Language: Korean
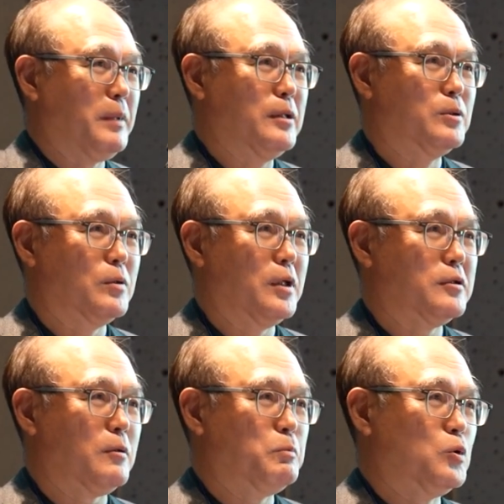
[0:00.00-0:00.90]
발족에
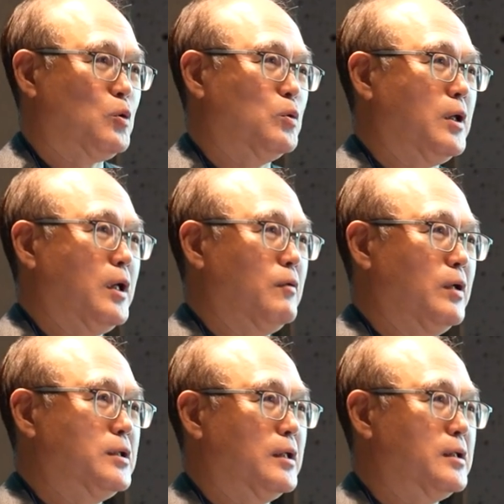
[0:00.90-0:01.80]
첫 초대
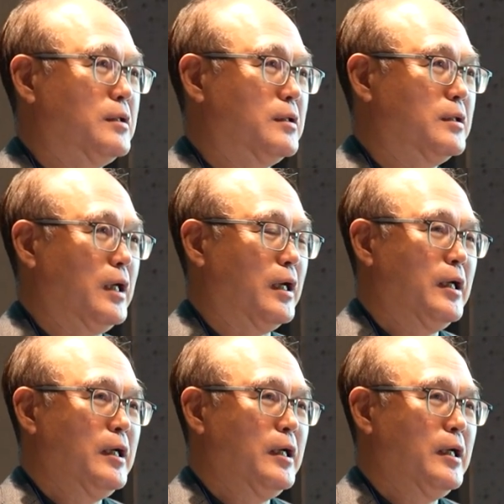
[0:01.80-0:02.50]
회장을 했는데